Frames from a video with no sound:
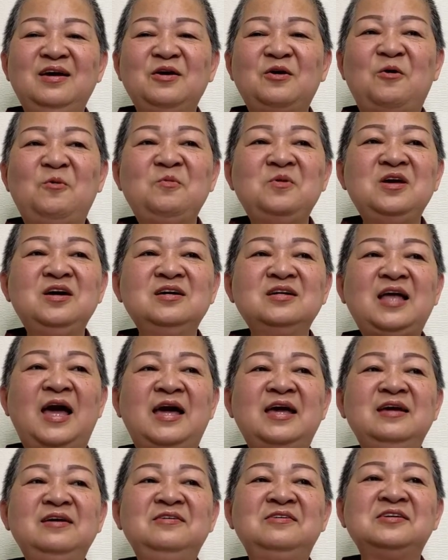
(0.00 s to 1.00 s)
cũng như
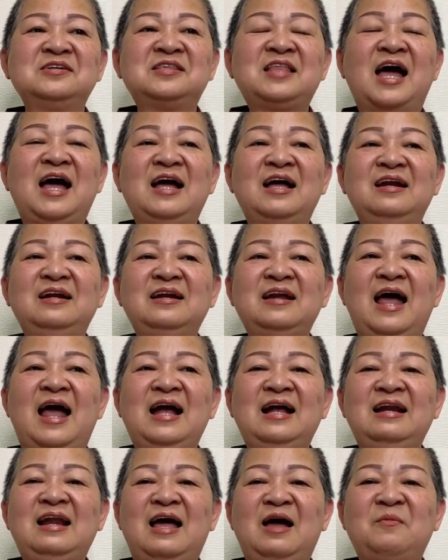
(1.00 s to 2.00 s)
thấy người ta
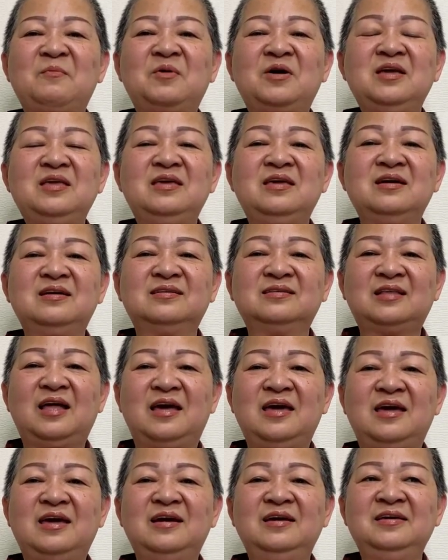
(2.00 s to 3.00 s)
đang làm cái việc
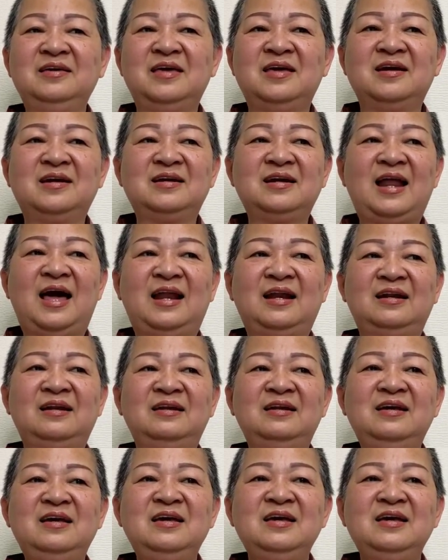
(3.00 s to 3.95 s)
thiện việc lành